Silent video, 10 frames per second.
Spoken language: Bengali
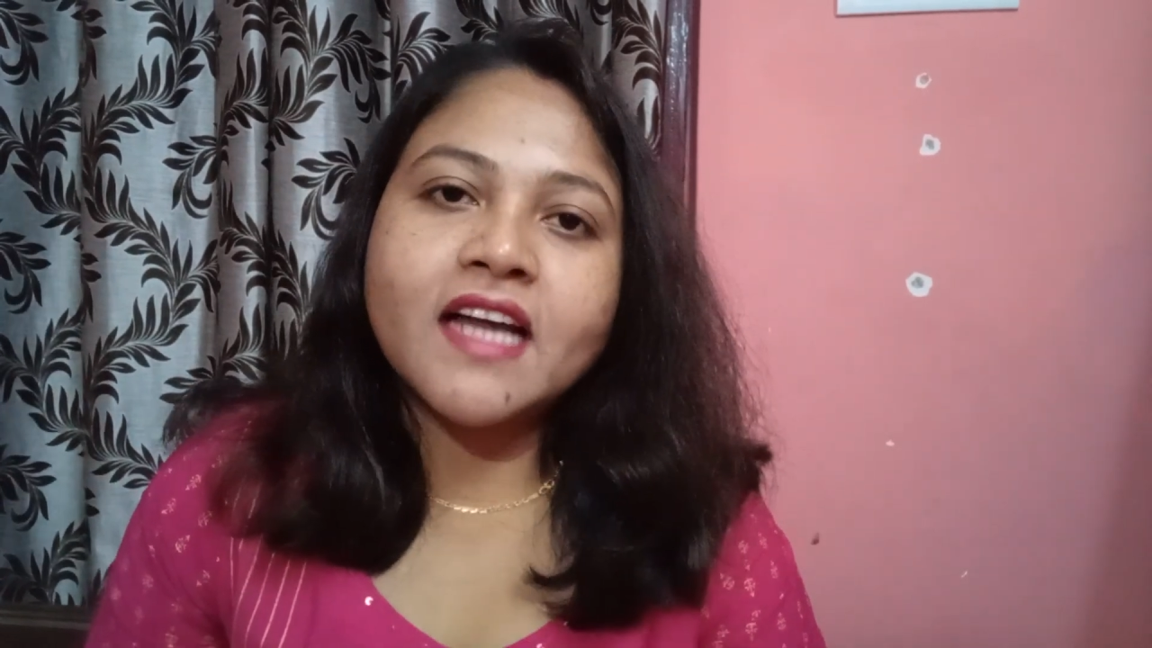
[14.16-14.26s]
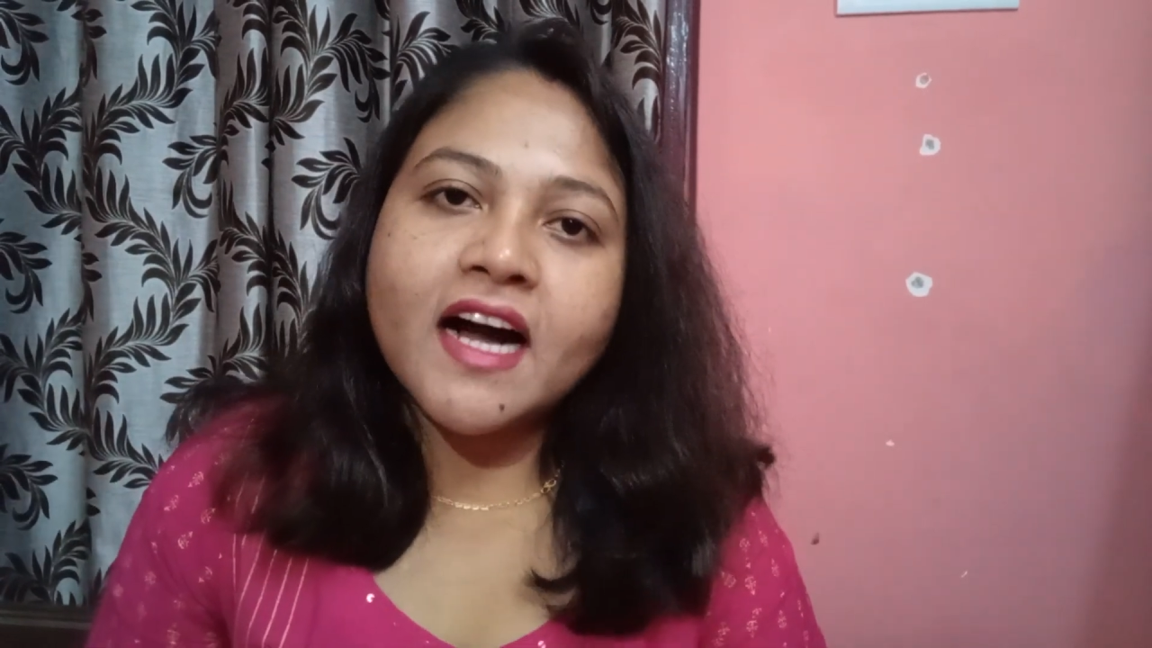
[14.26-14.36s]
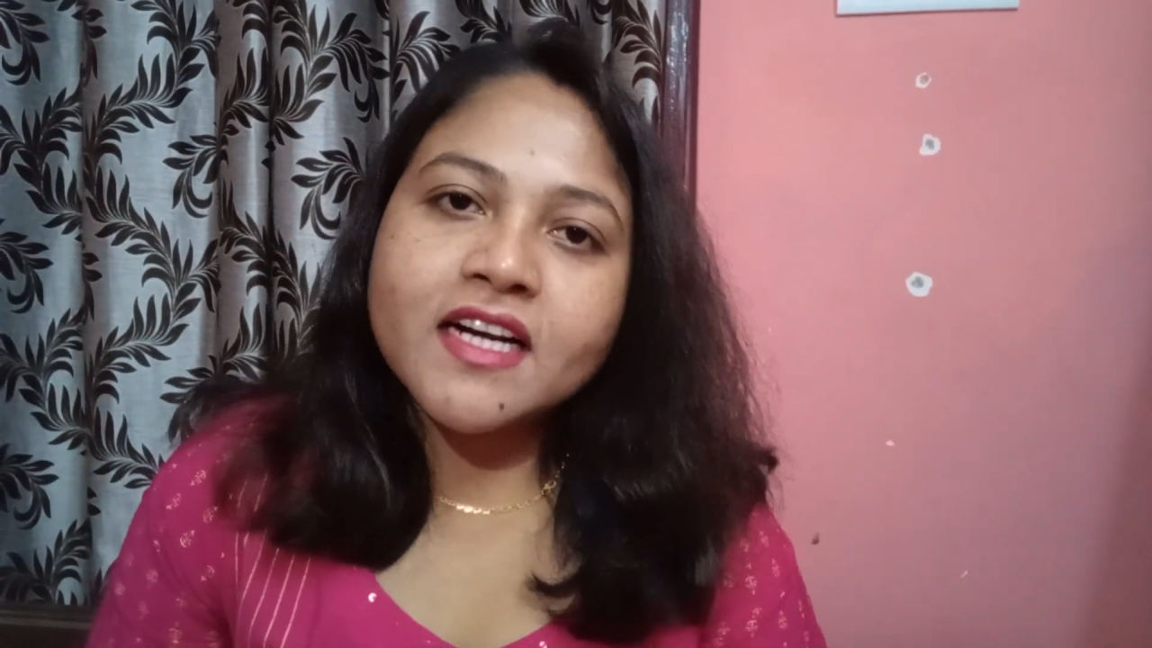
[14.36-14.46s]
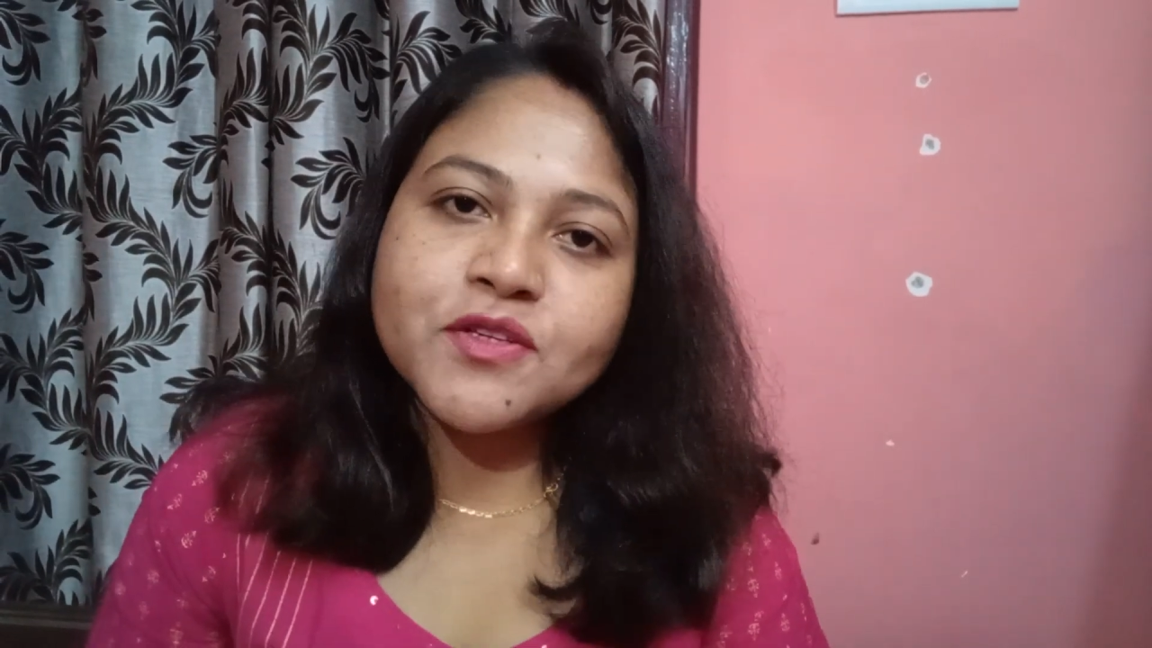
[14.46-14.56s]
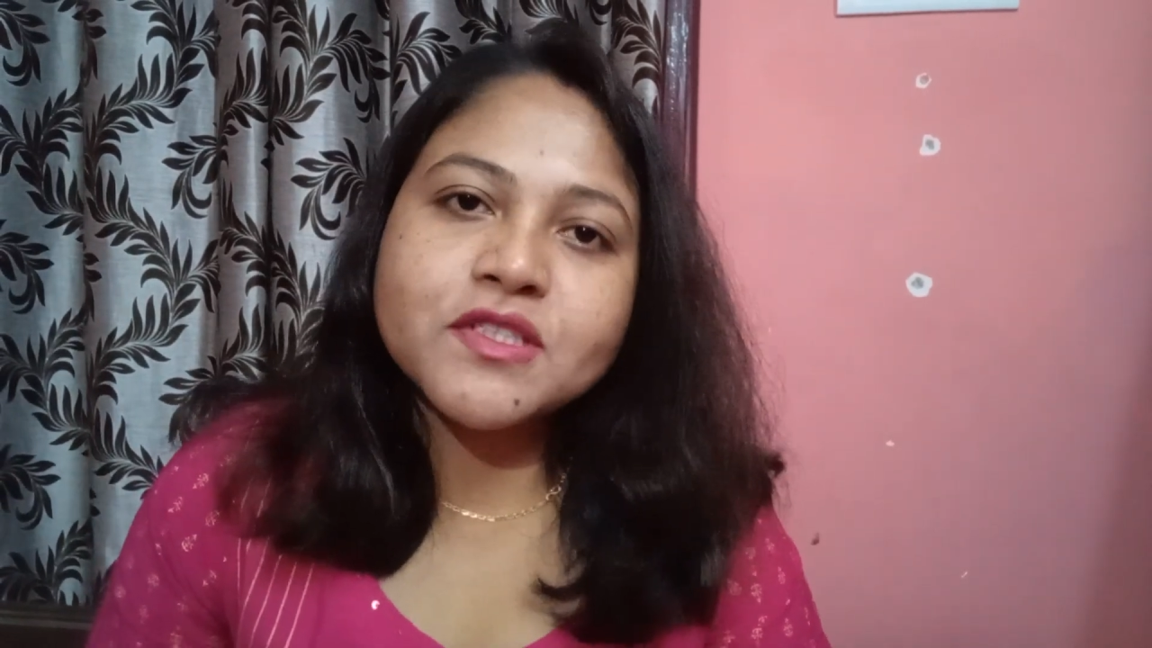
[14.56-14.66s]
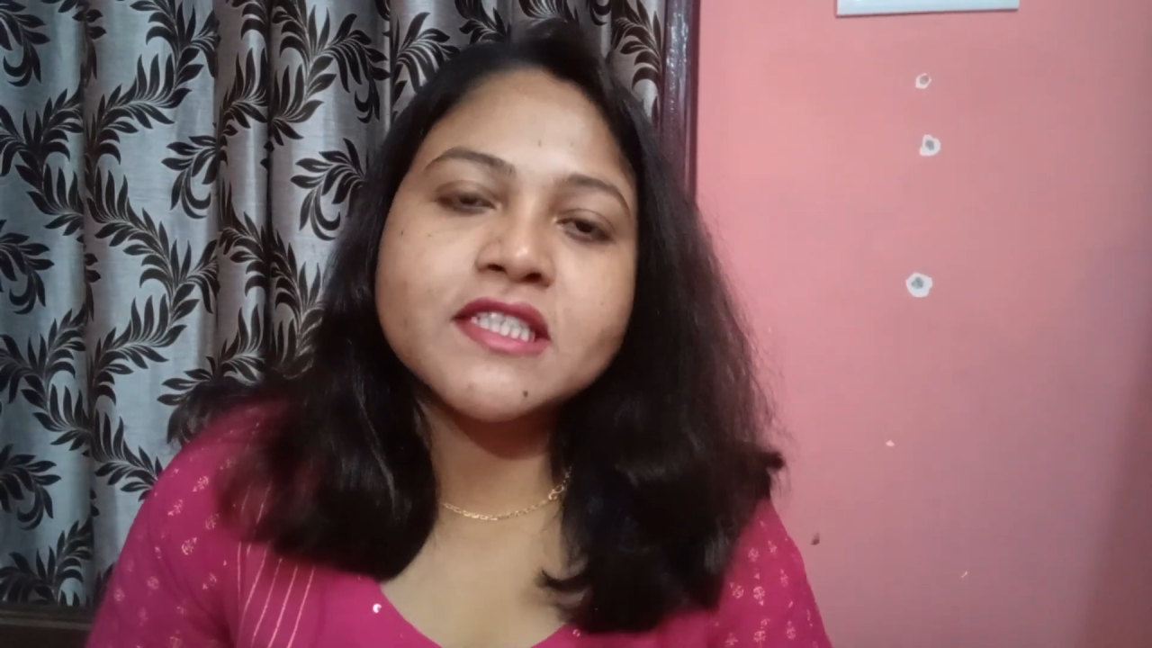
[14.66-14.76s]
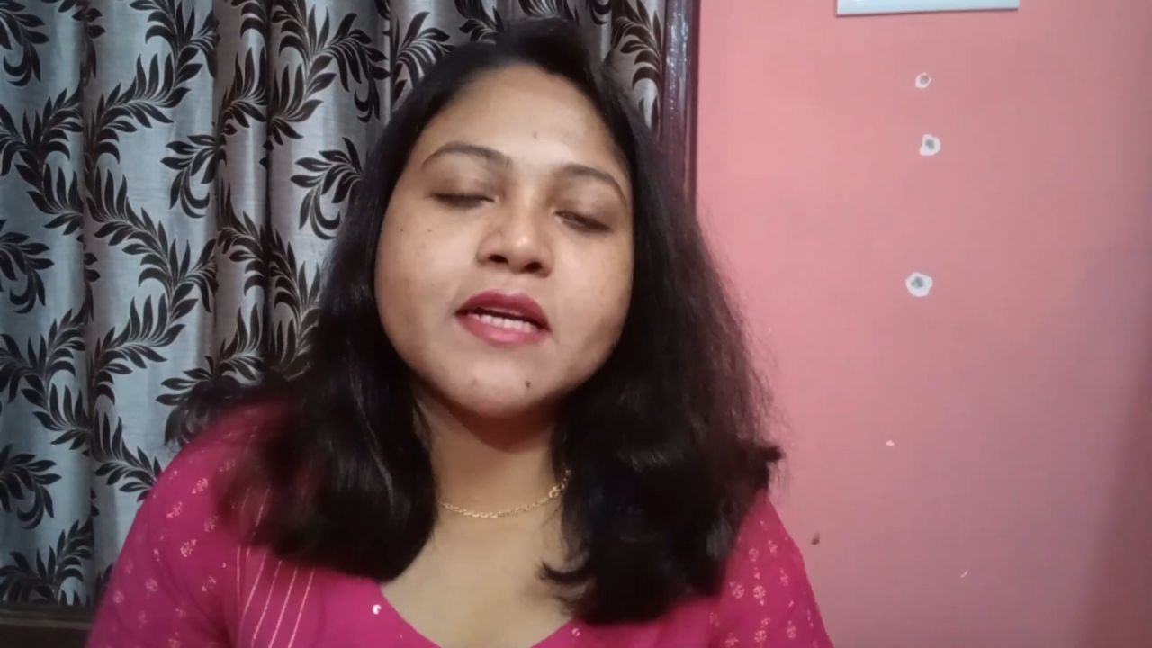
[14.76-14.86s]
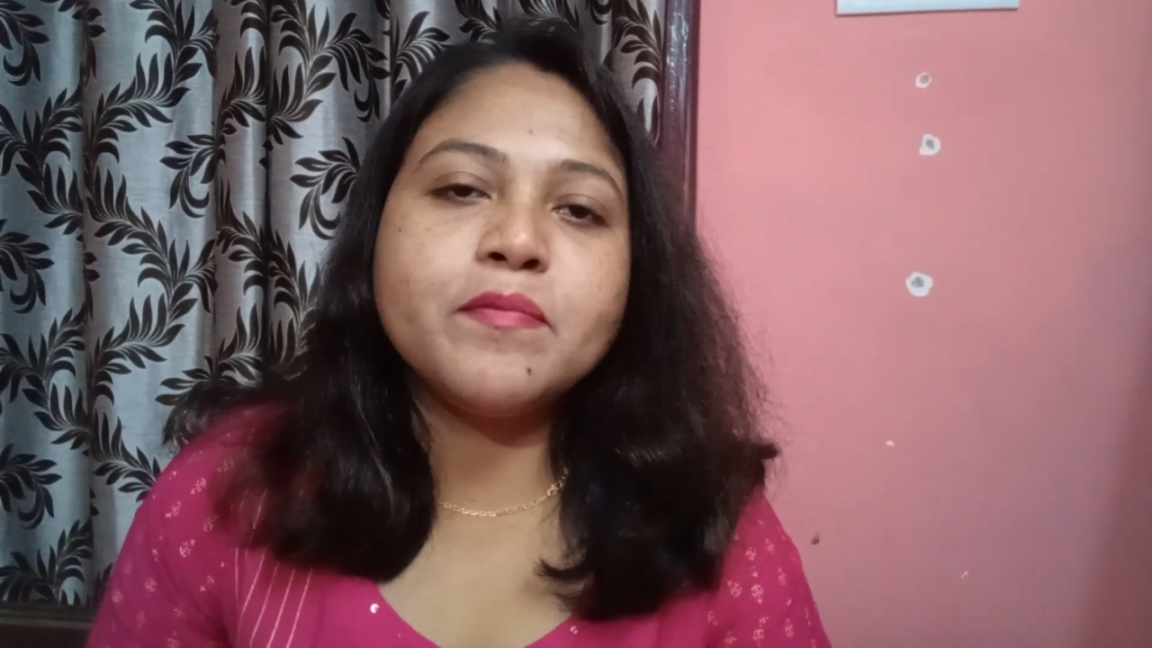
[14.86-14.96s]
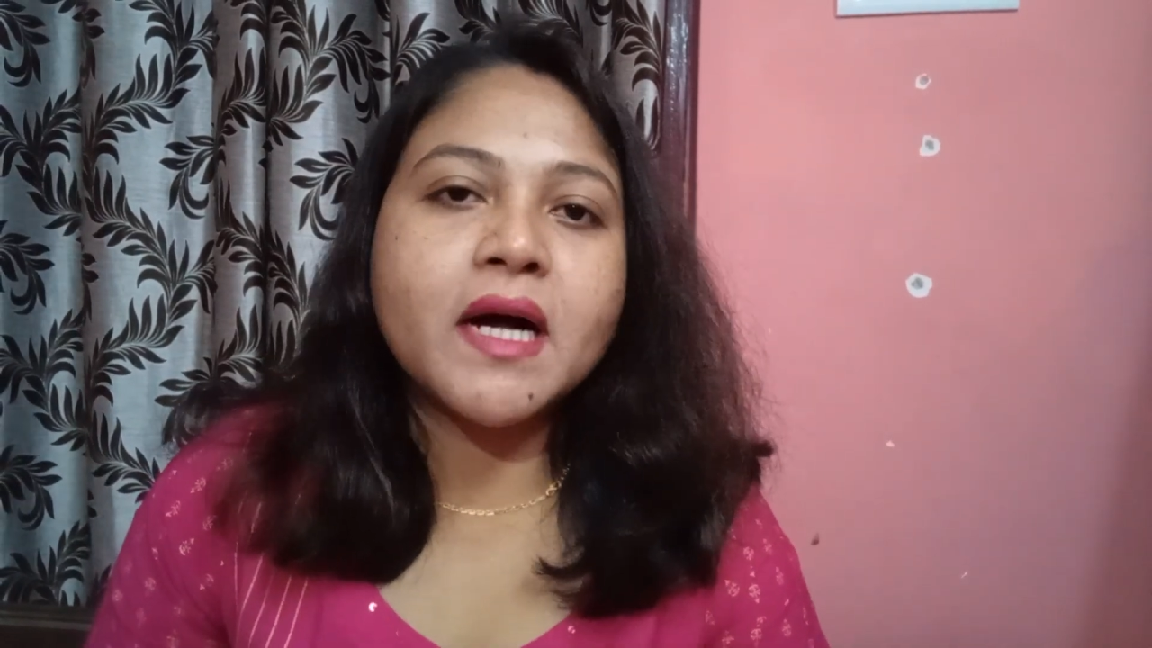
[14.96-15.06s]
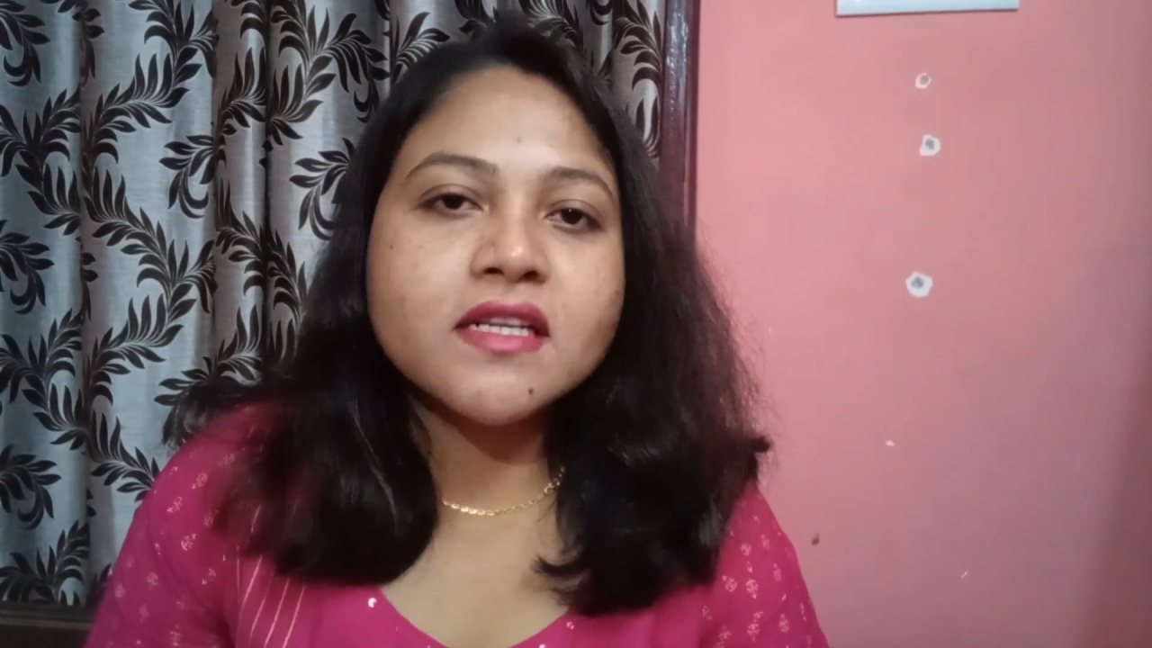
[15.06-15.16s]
তার হচ্ছে